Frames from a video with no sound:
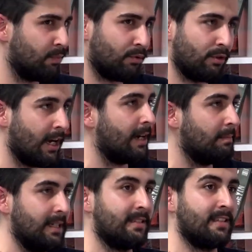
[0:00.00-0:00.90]
Evet. Bugün
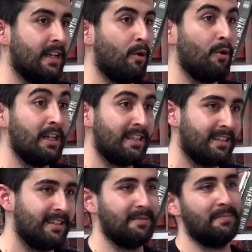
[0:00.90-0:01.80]
yarın bir sene o ilk
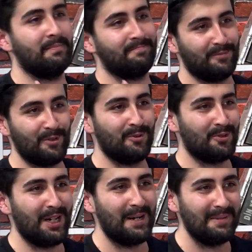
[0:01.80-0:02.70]

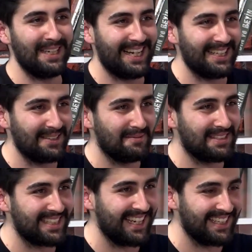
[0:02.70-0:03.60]
üzücü haberi
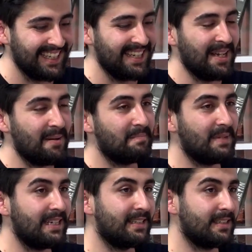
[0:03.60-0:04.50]
aldığımızdan
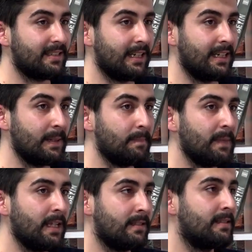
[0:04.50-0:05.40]
beridir. Hani
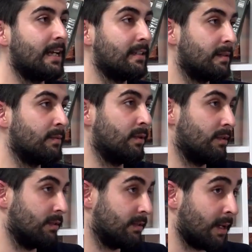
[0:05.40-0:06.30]
Sizler de tabii
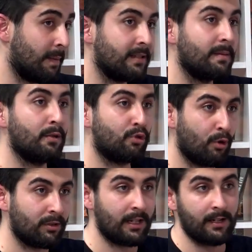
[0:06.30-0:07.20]
zaman zaman
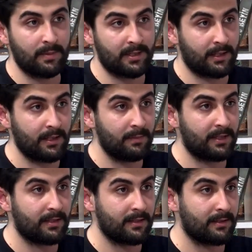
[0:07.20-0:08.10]
çok daralıp
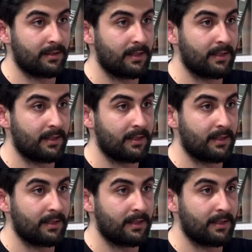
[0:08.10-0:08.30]
sıkılmışsınız.